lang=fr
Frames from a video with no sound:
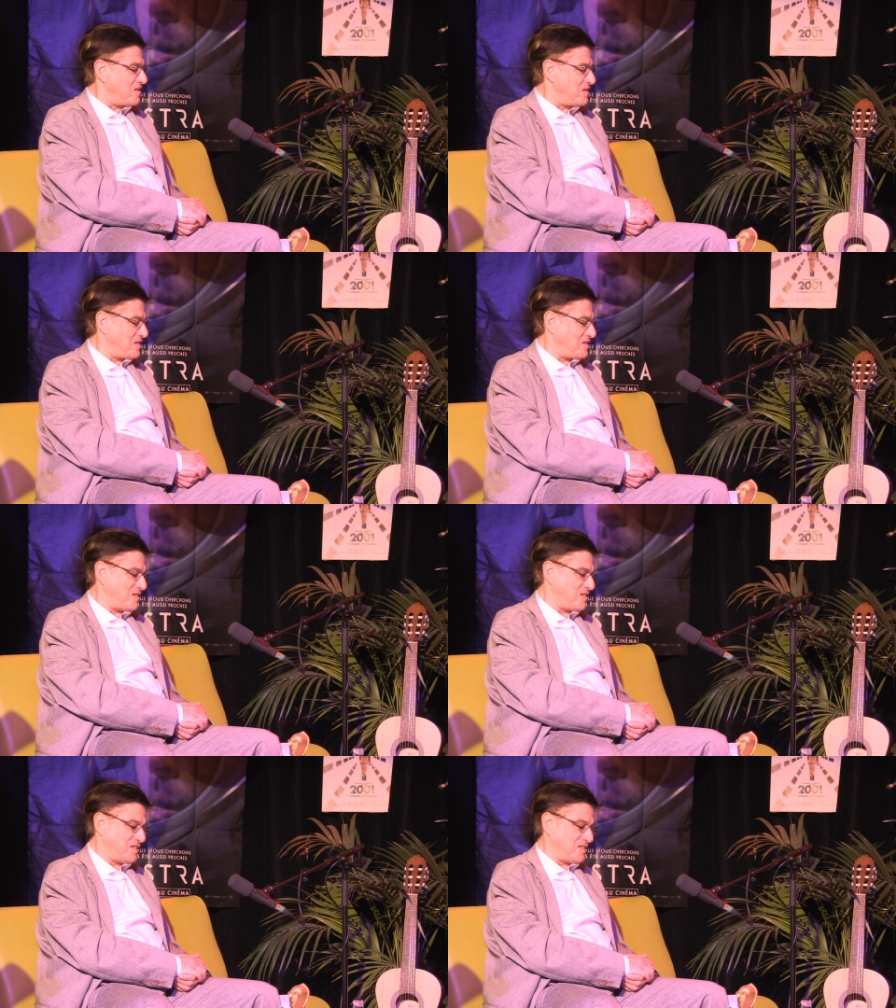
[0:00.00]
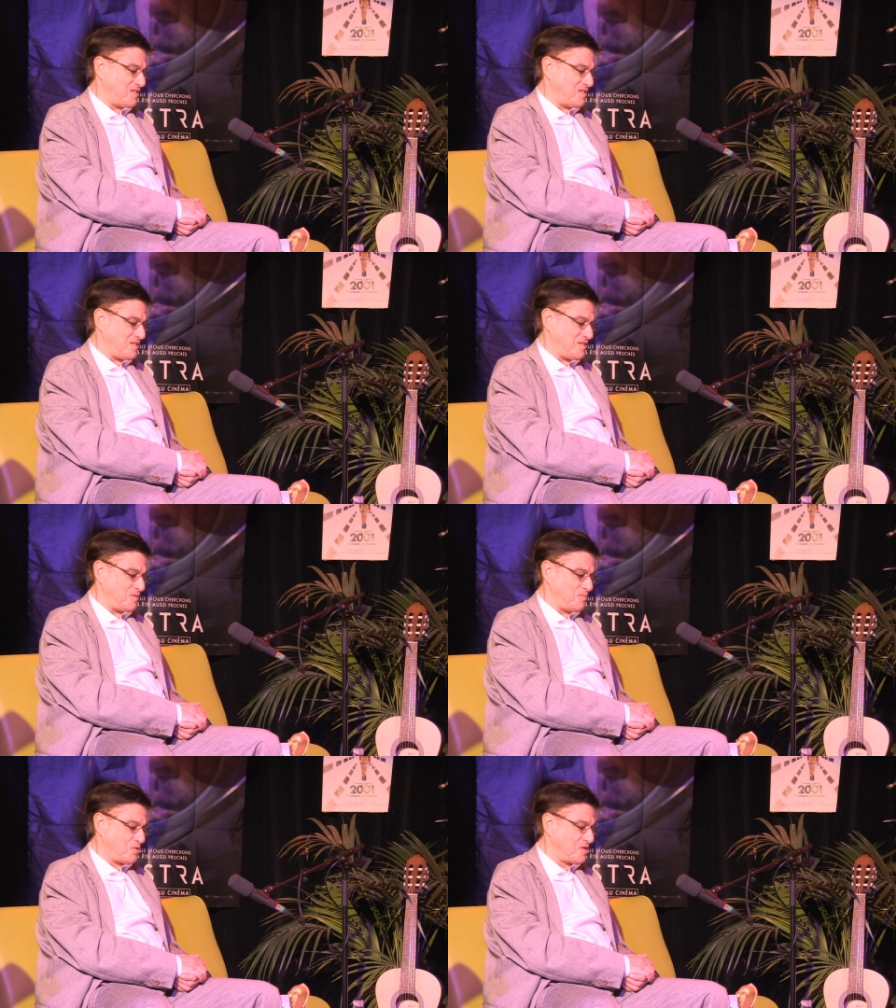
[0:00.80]

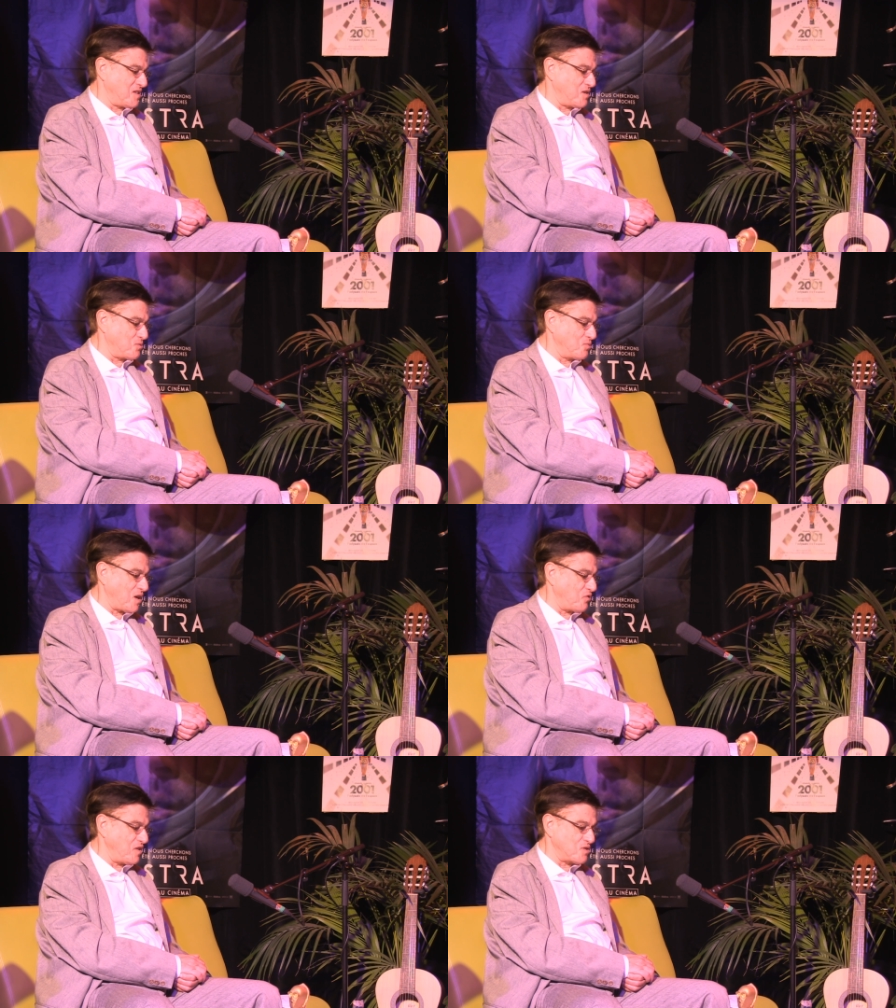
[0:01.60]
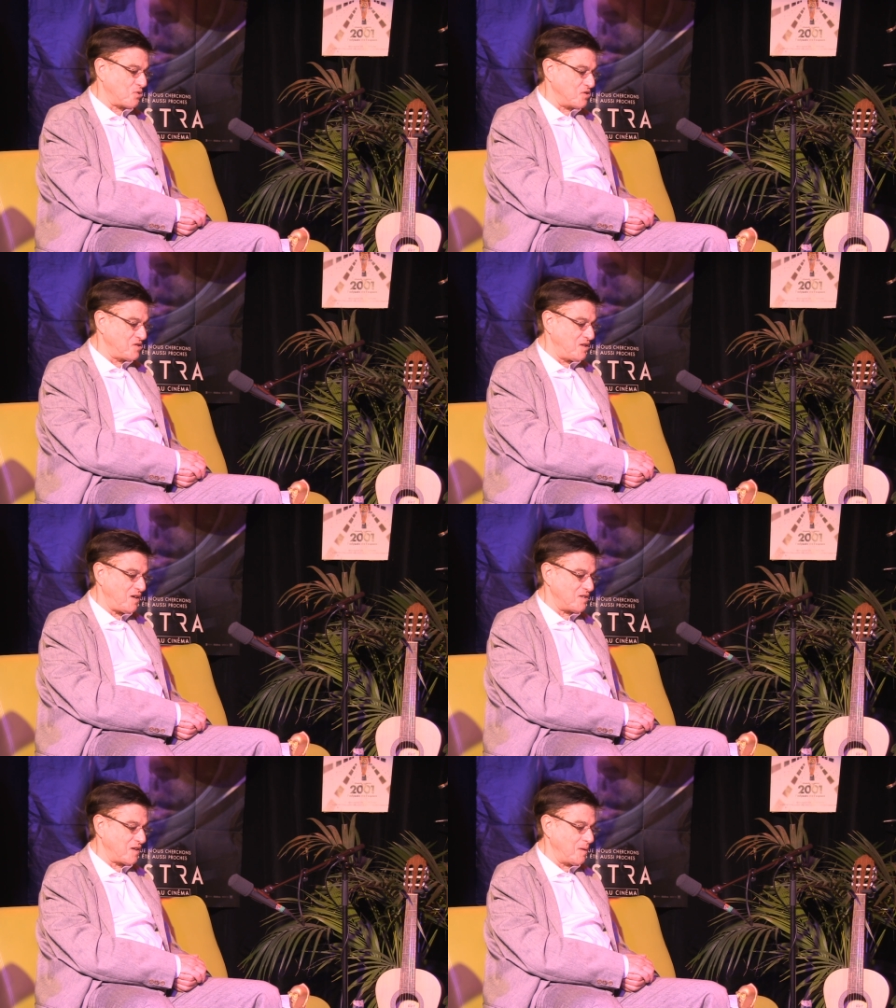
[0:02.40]
Euh, musique est tout à fait
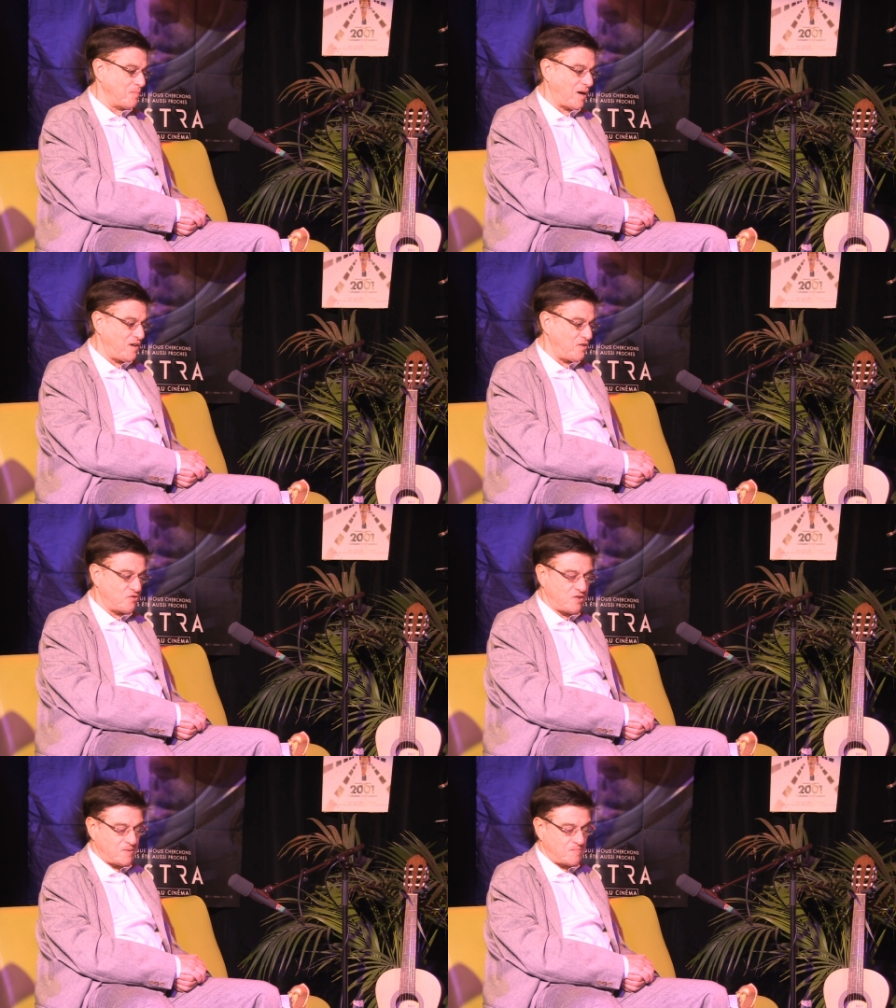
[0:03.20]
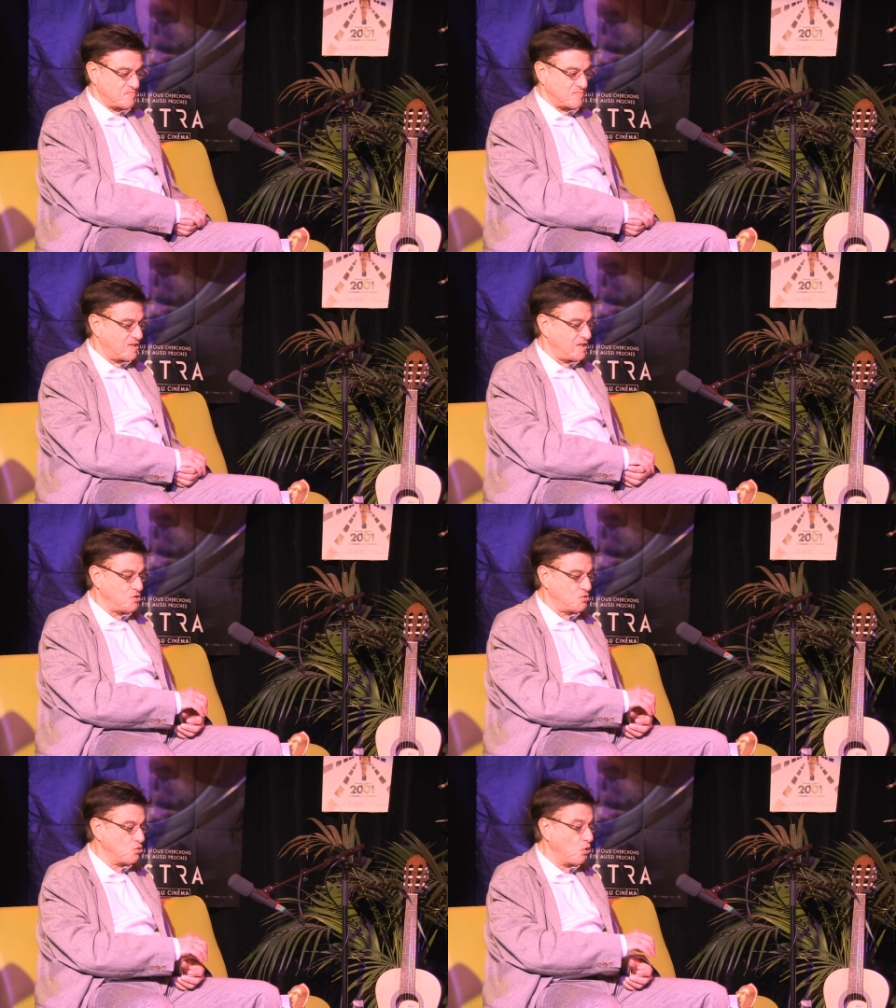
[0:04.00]
extraordinaire, très brève, qui
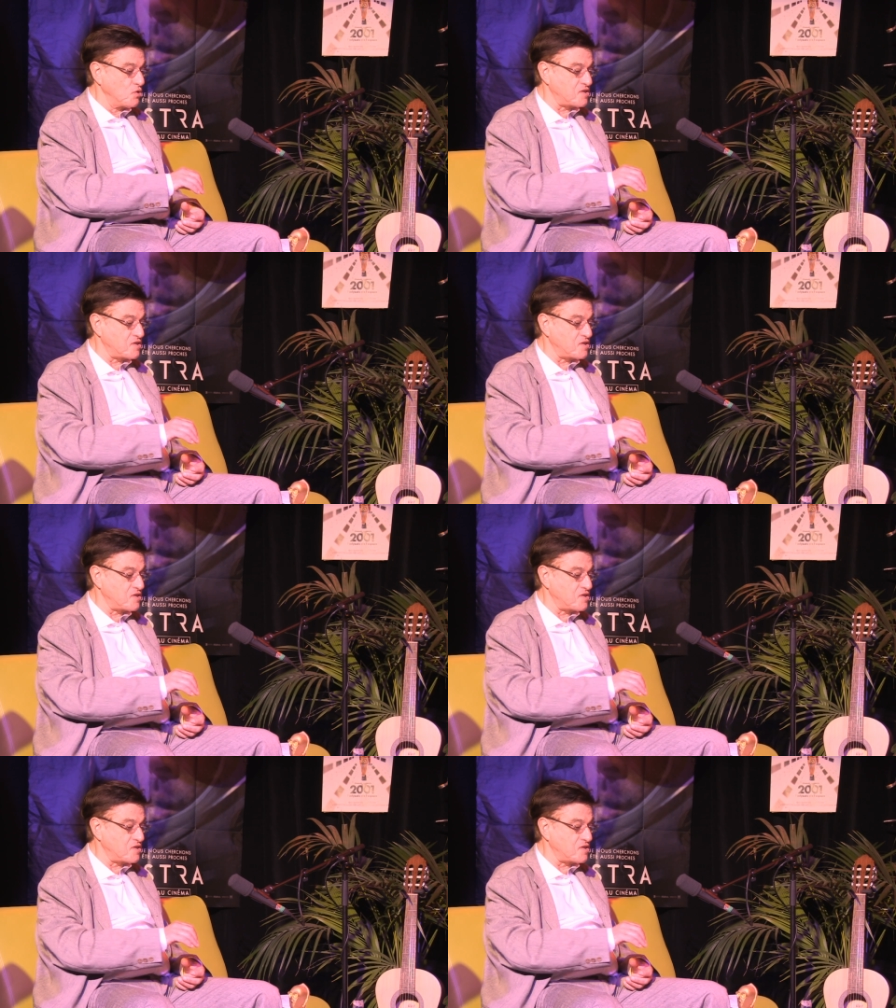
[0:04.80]
joue